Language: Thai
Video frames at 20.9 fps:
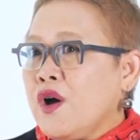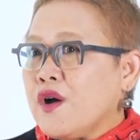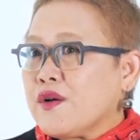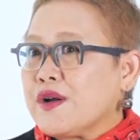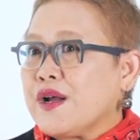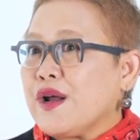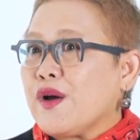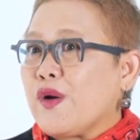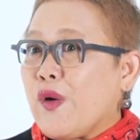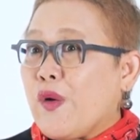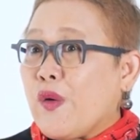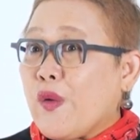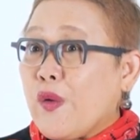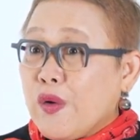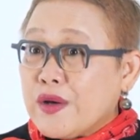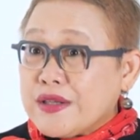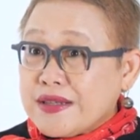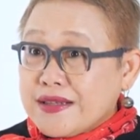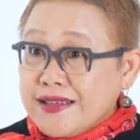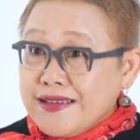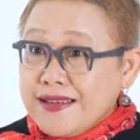เรื่องของค
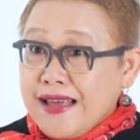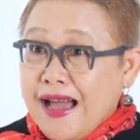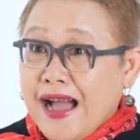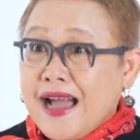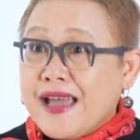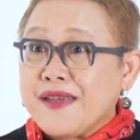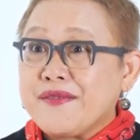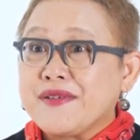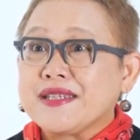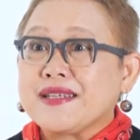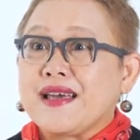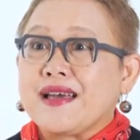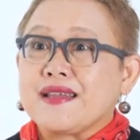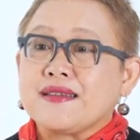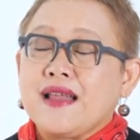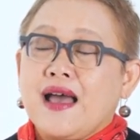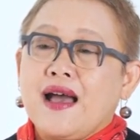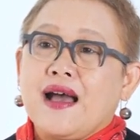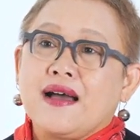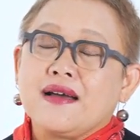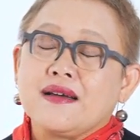นที่ย้ายมาจาก
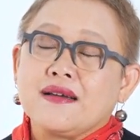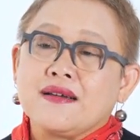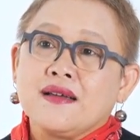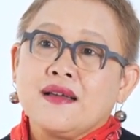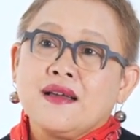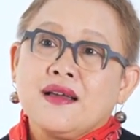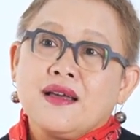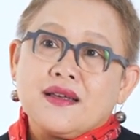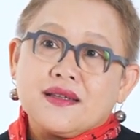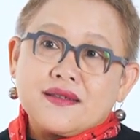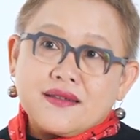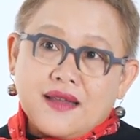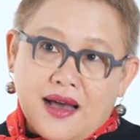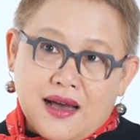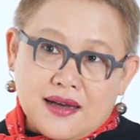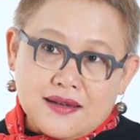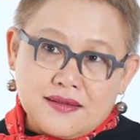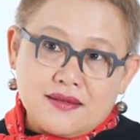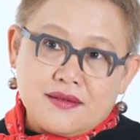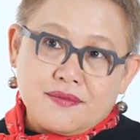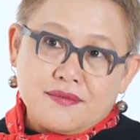ทางทาง